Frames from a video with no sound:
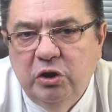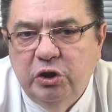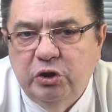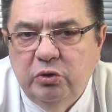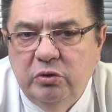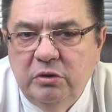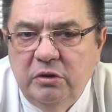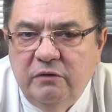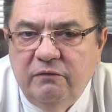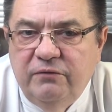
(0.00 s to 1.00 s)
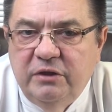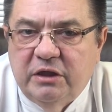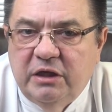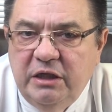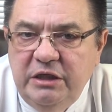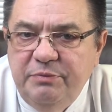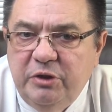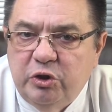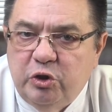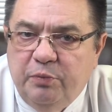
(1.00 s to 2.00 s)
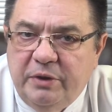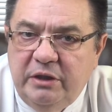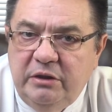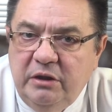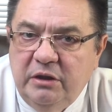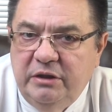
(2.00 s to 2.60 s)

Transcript: что в их организме наступает